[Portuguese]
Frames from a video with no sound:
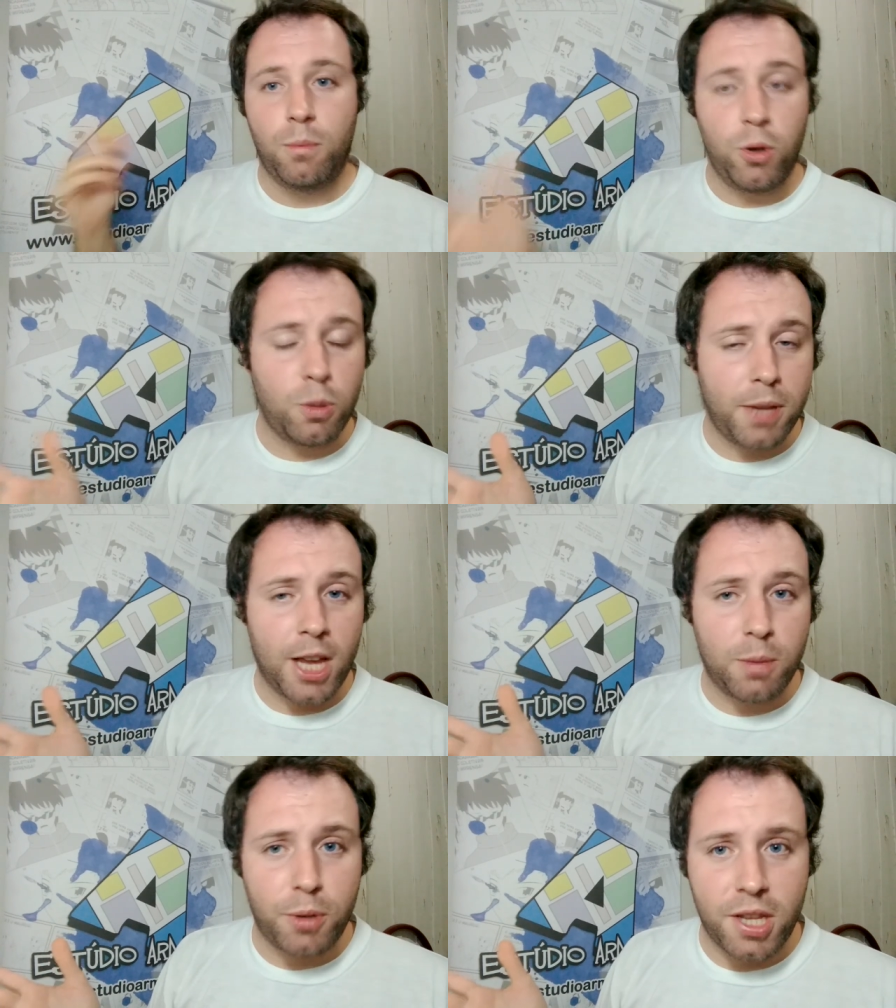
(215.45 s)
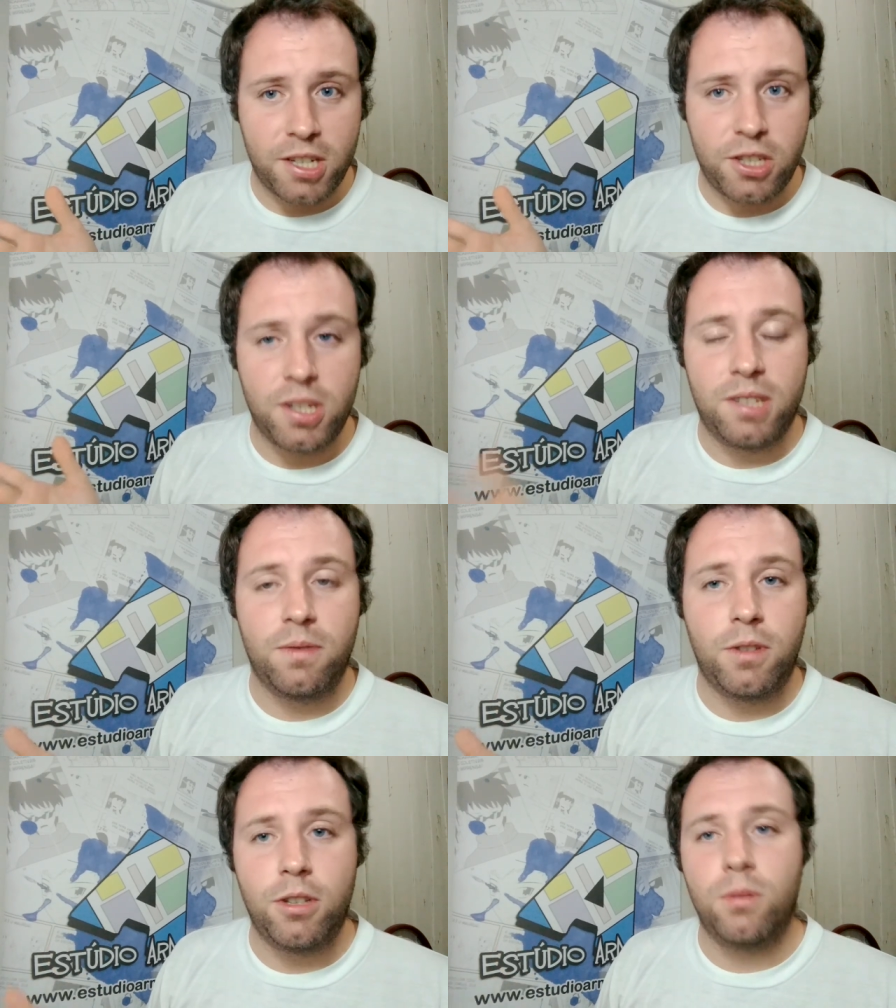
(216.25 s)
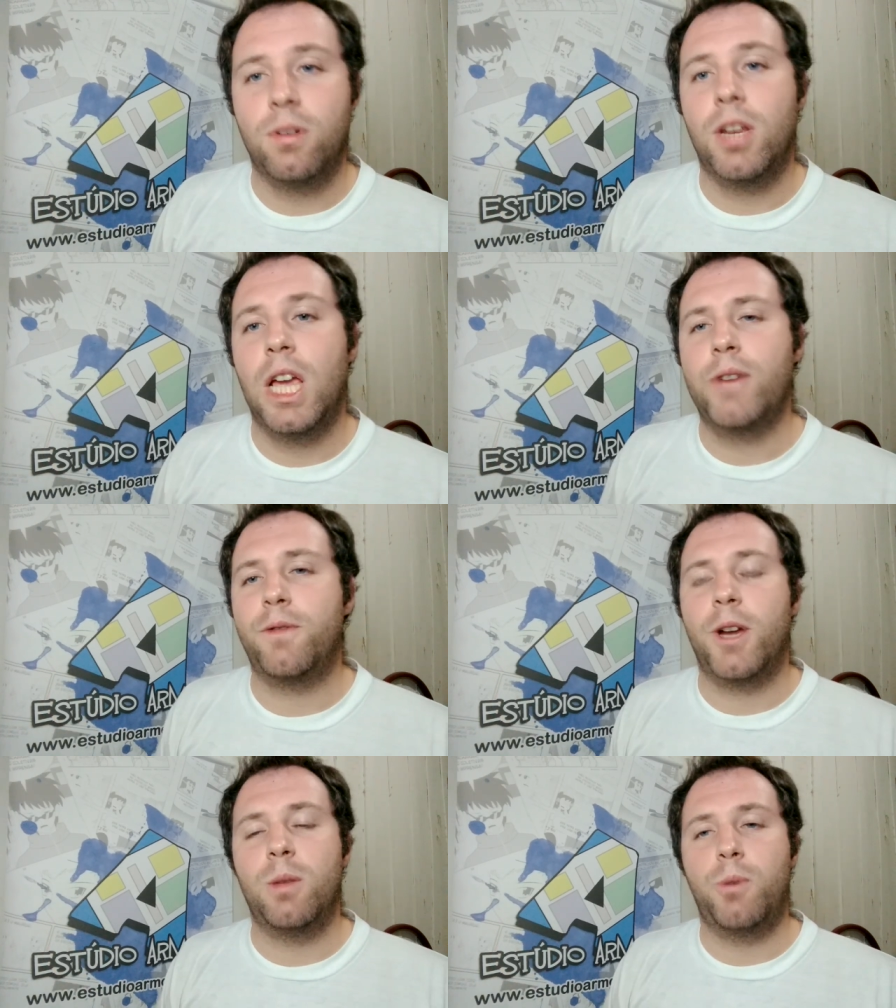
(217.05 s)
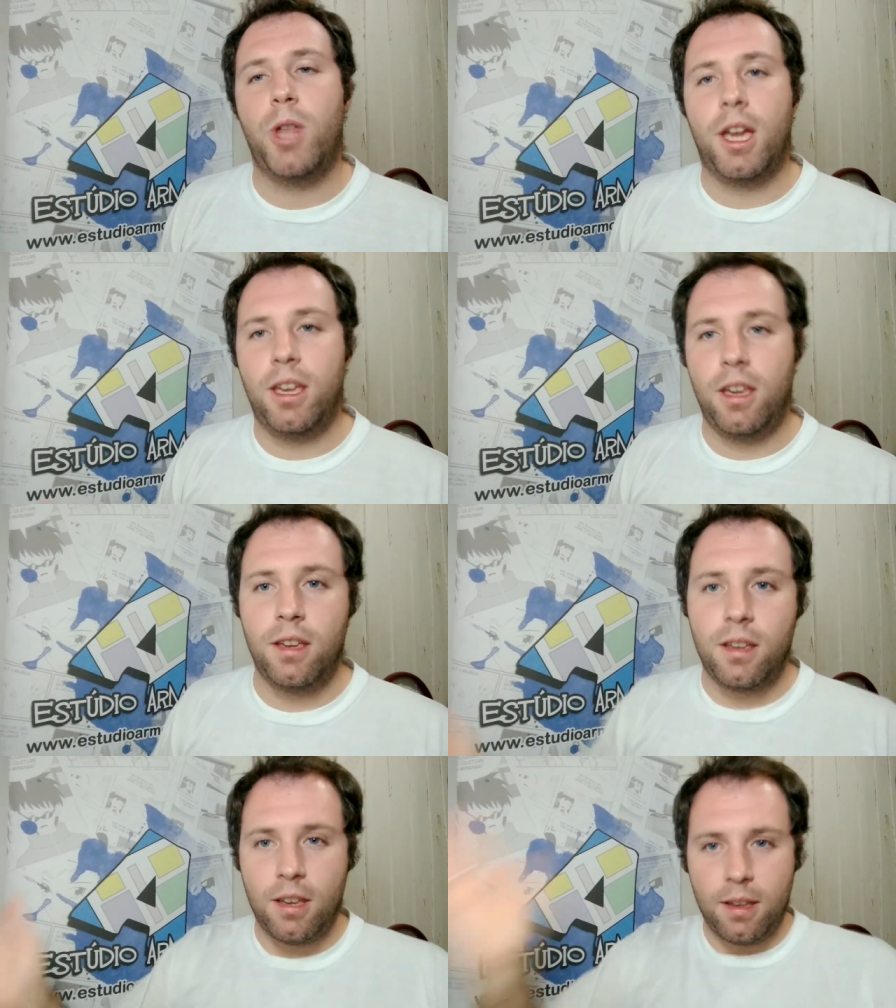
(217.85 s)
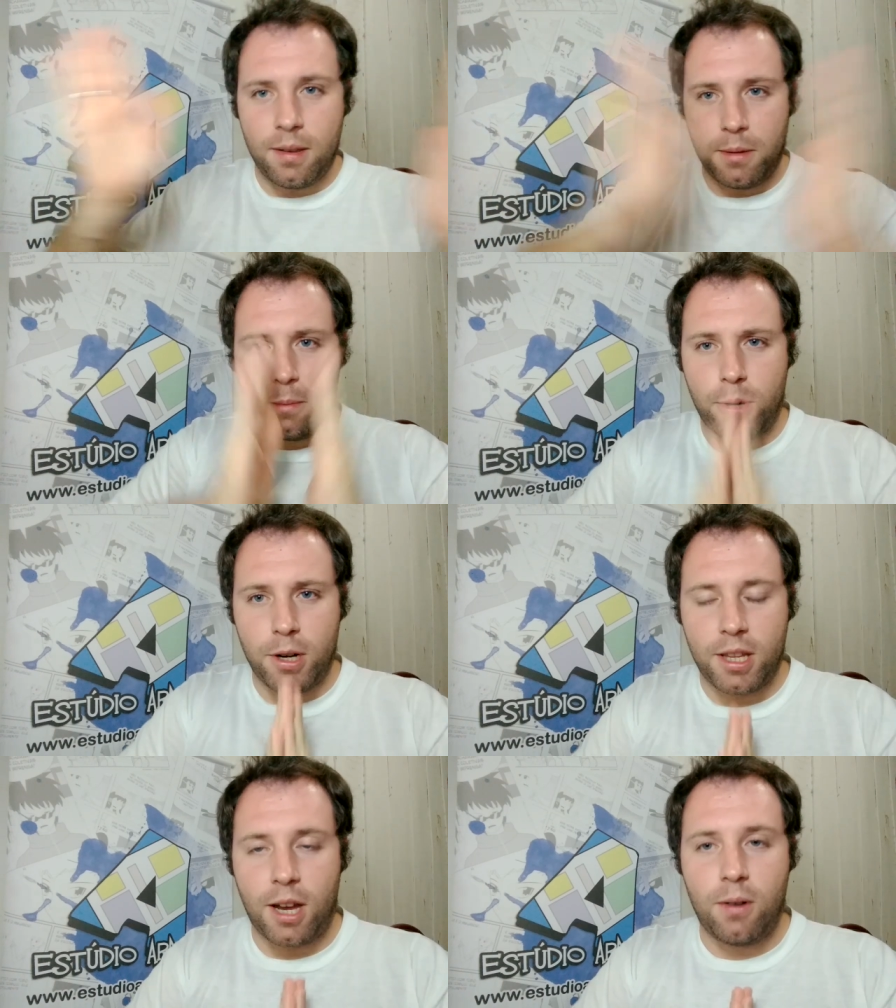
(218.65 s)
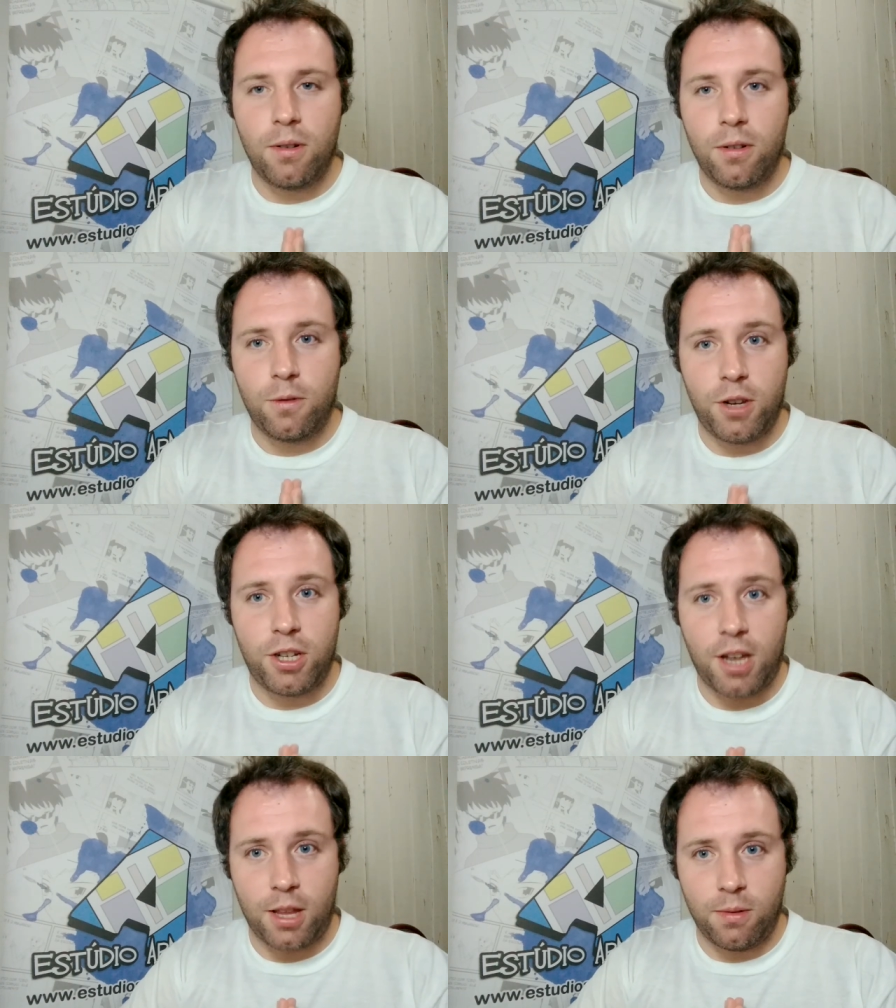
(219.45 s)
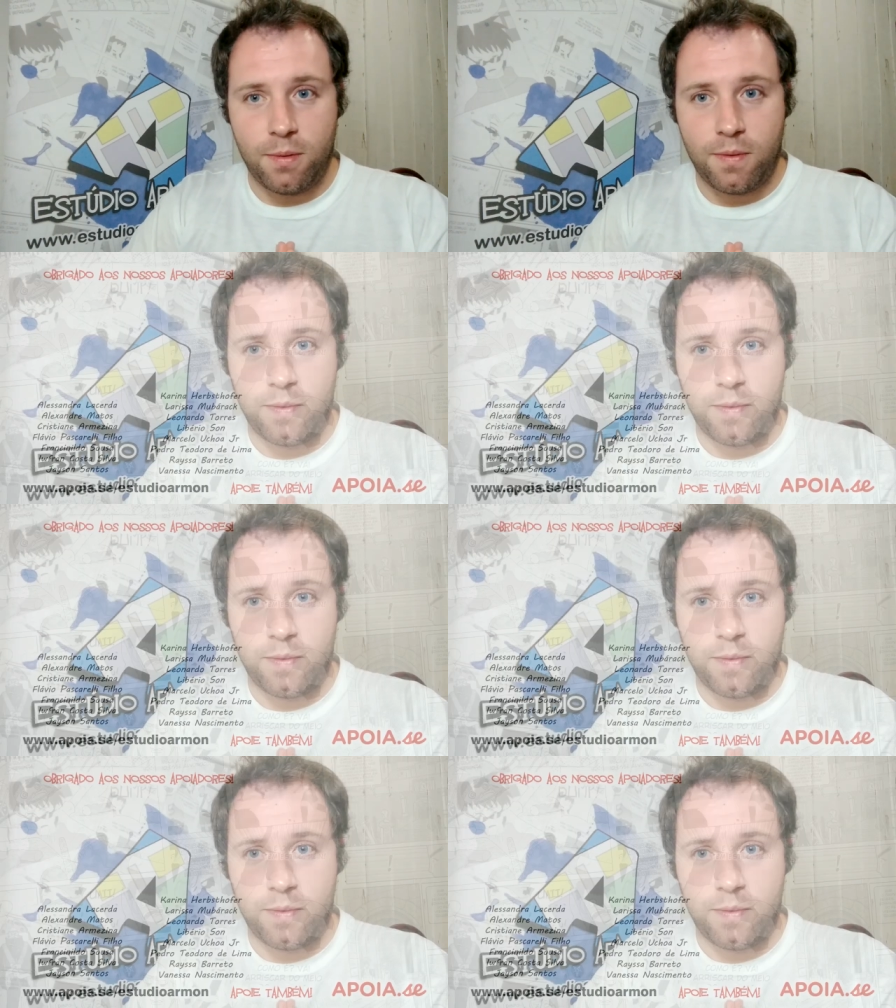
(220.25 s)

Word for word: muito obrigado por ter assistido esse vídeo, eu vou ficando por aqui e portal fechado.